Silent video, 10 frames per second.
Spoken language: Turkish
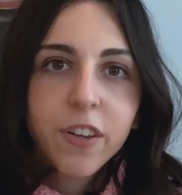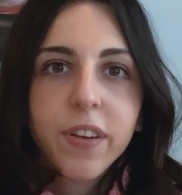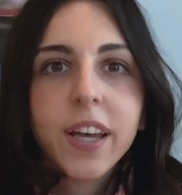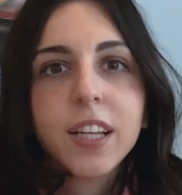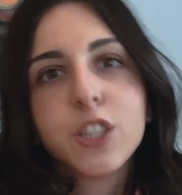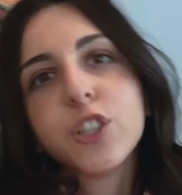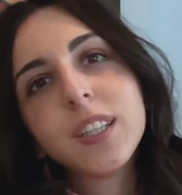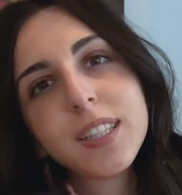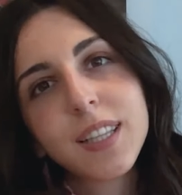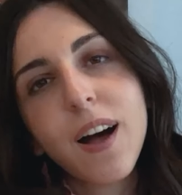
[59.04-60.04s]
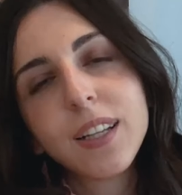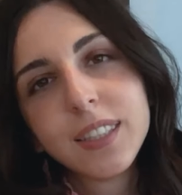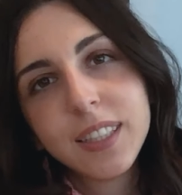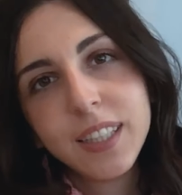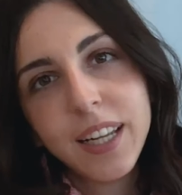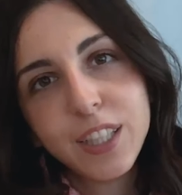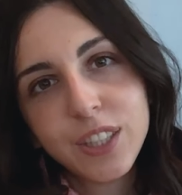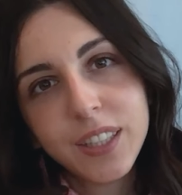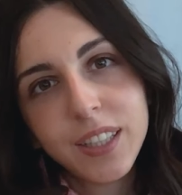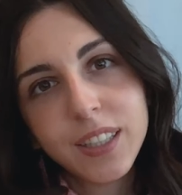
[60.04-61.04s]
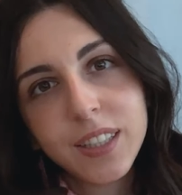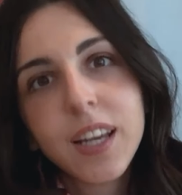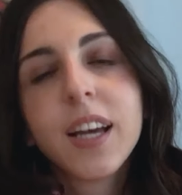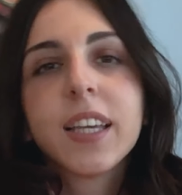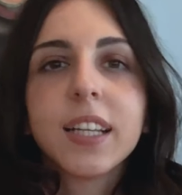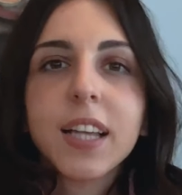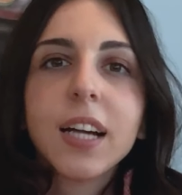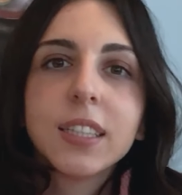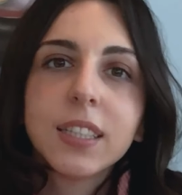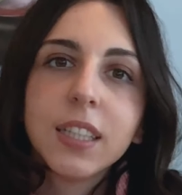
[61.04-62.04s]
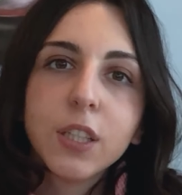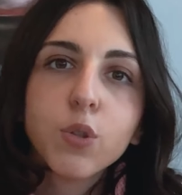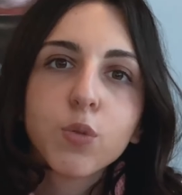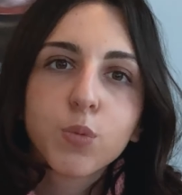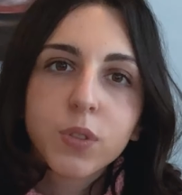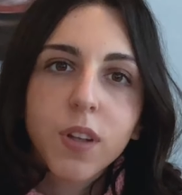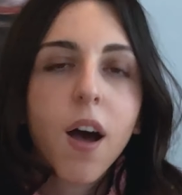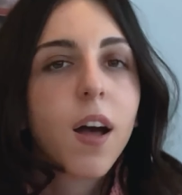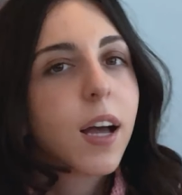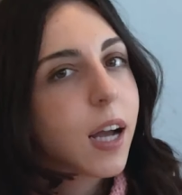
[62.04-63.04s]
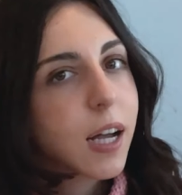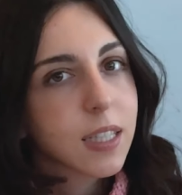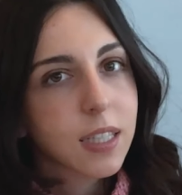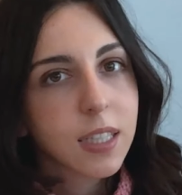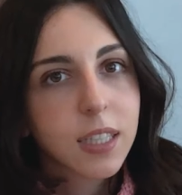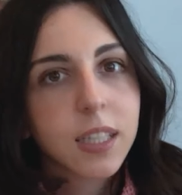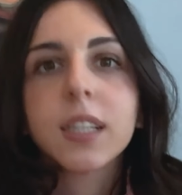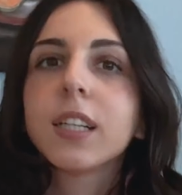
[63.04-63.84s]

ve diş eti sağlığını iyileştirir. Yetersizliği durumunda kansızlık,